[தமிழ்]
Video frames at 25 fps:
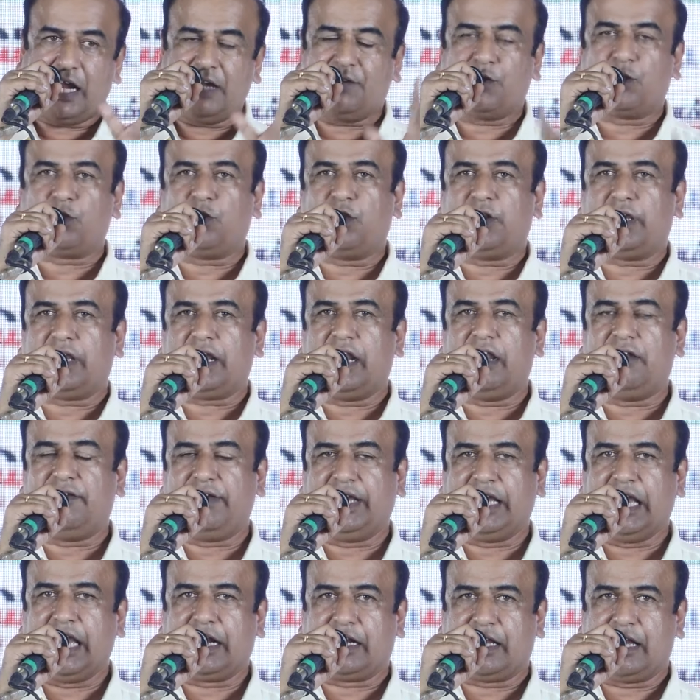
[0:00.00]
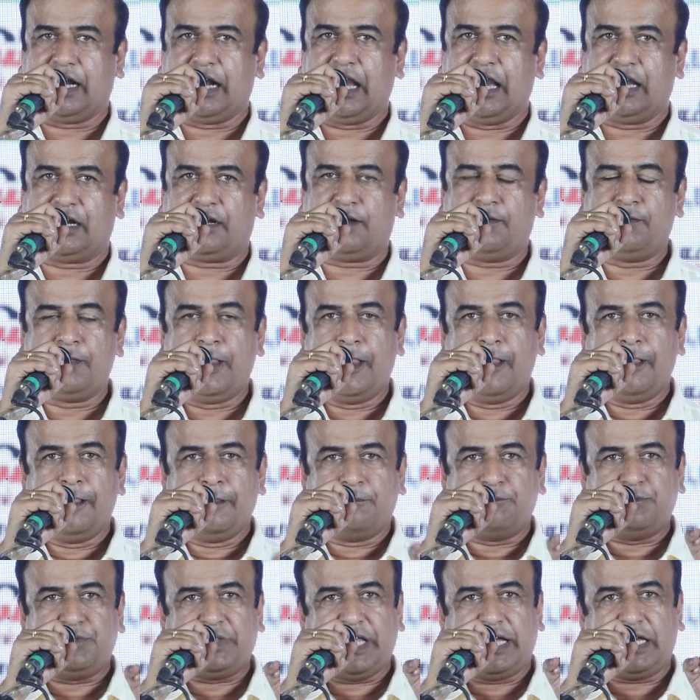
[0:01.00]
தலைவர் ஒரு கேள்வி கேட்கிறார்
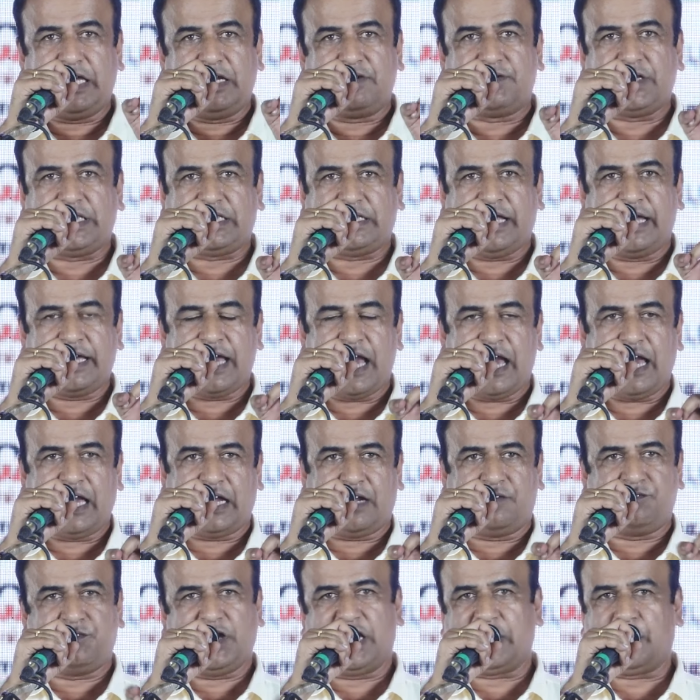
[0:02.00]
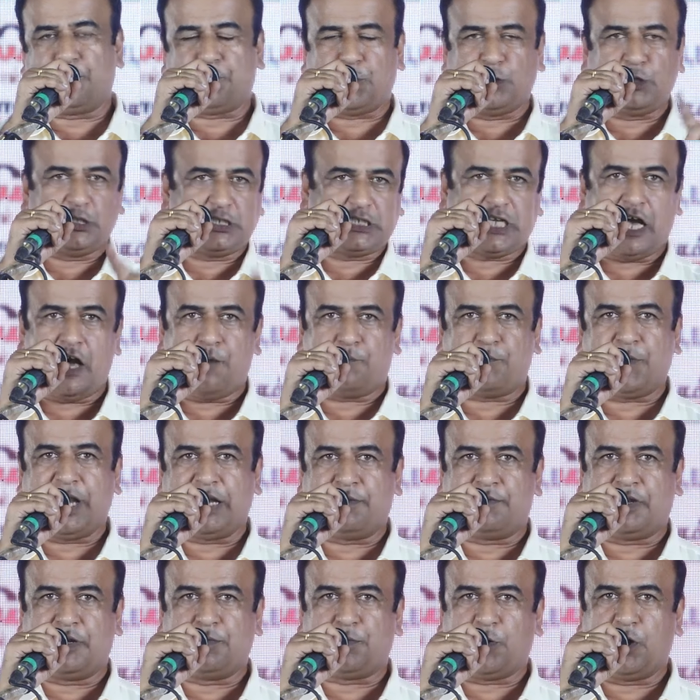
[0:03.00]
இந்த இருபத்தி ஐயாயிரம் பேரை புதுசா
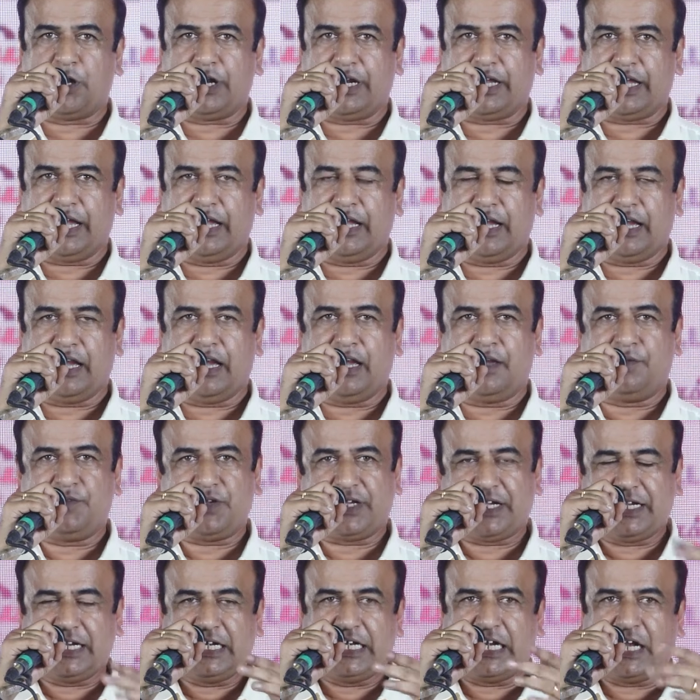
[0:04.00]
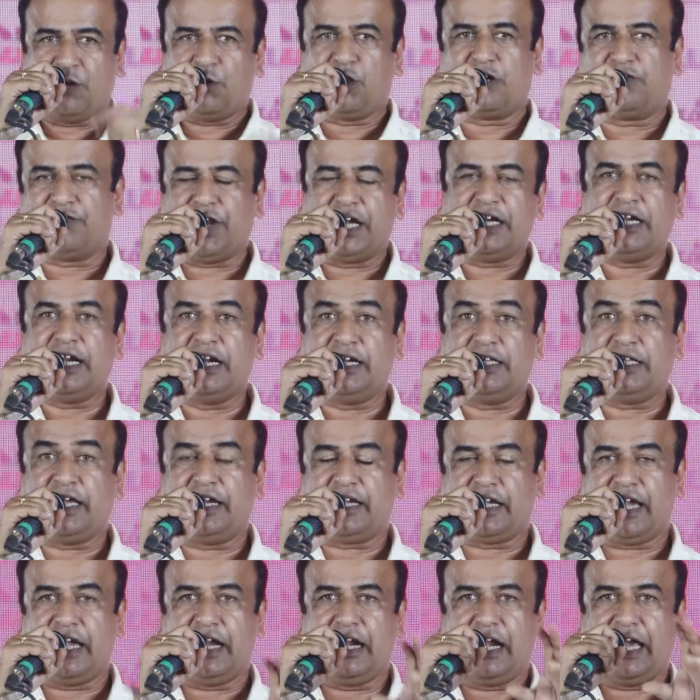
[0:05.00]
அப்பாயின்மெண்ட் போட்டிருக்கீங்க கீழே ஒரு வரி
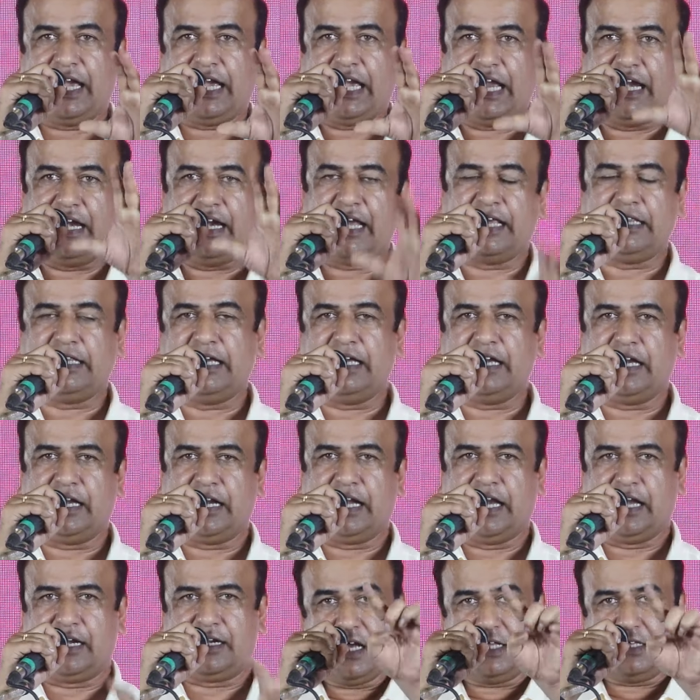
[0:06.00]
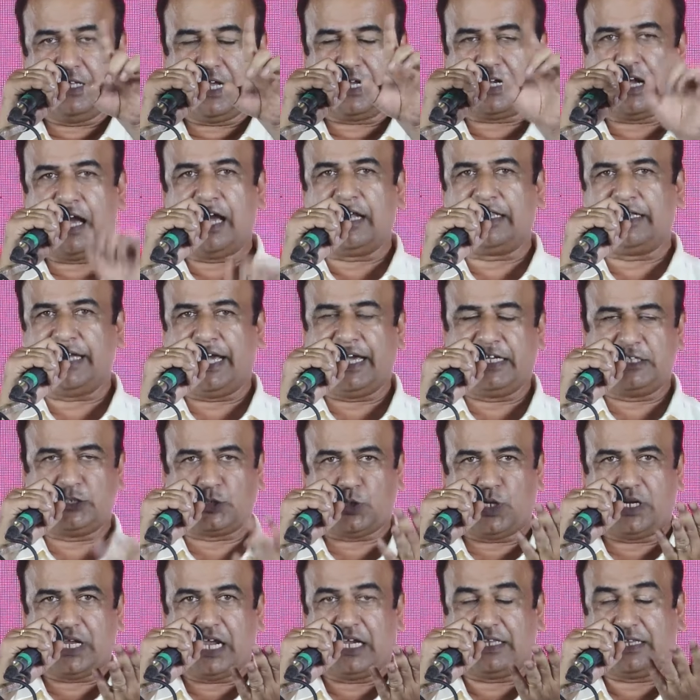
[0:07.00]
எழுதிருக்கீங்களா என்னதுங்கிறார் அந்த கார்த்திகேயன்
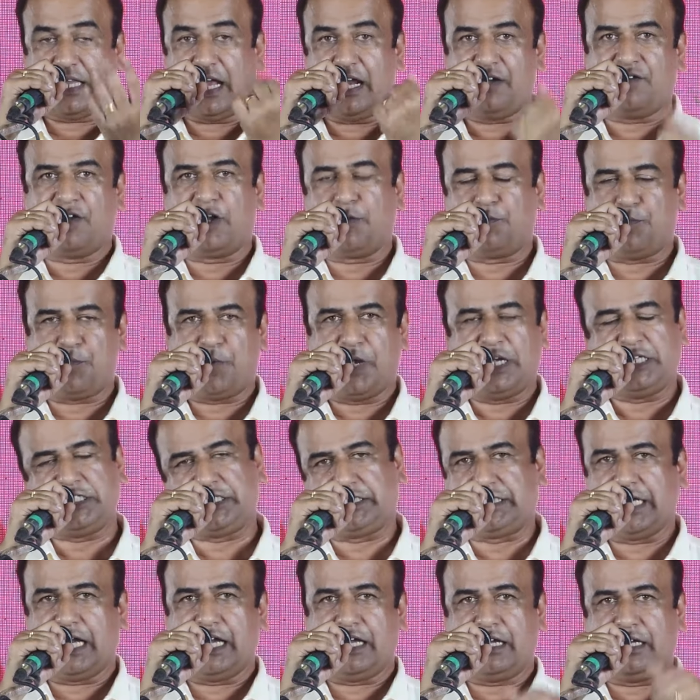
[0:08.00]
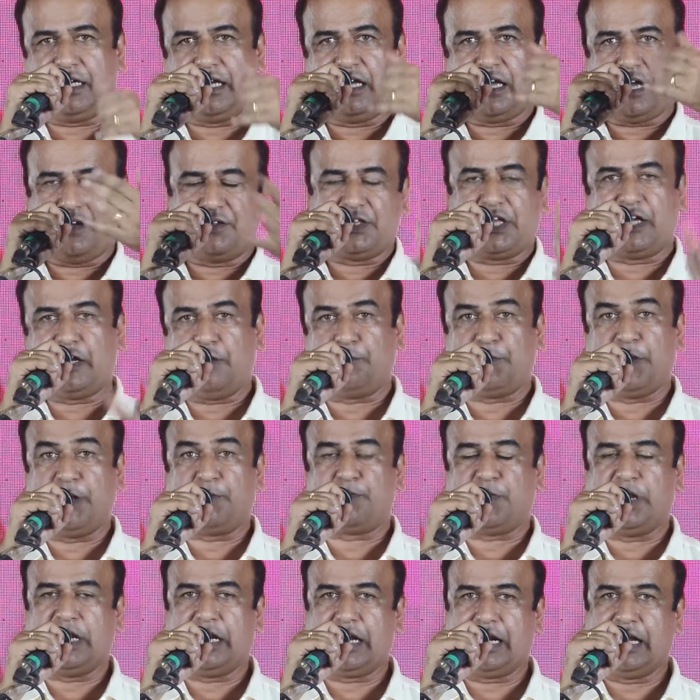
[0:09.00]
சொல்றாரு தலைவர் படிச்சிட்டாரு அதுக்கு ரிப்பீட்
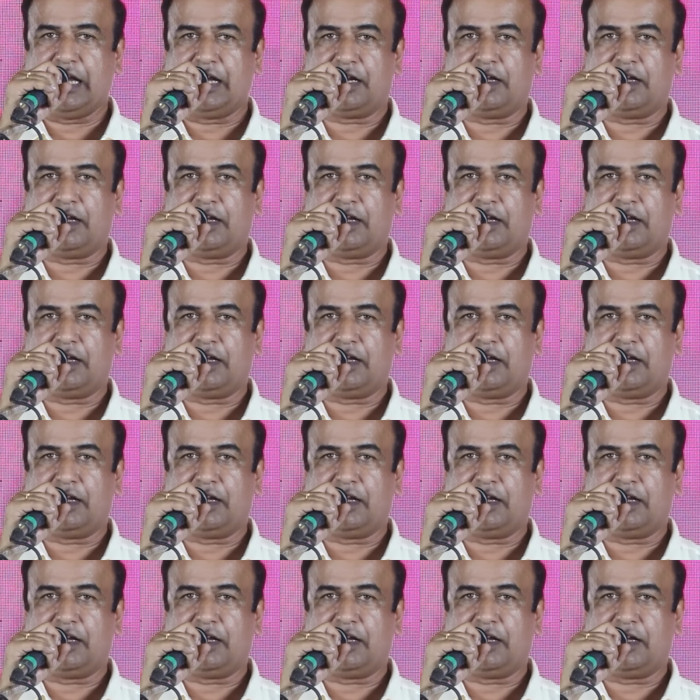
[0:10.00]
இவங்க